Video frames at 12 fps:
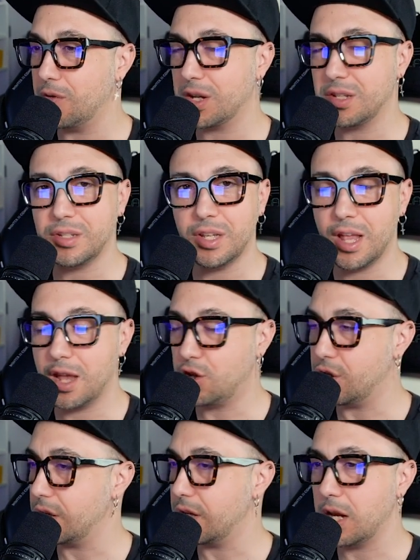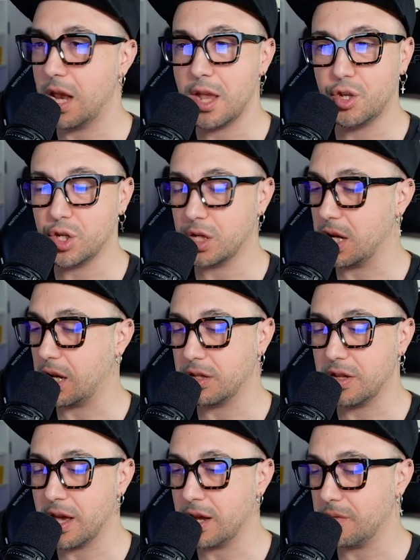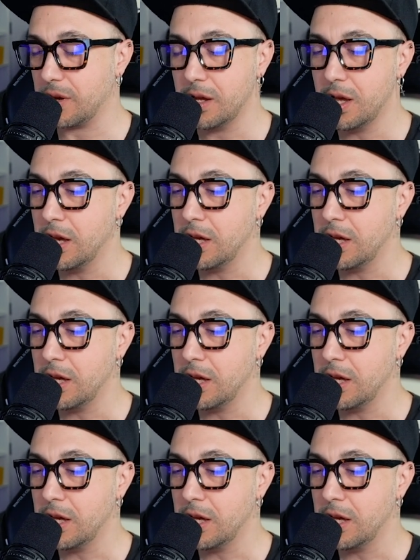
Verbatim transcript: vorresti leggerne, leggerne a caterve.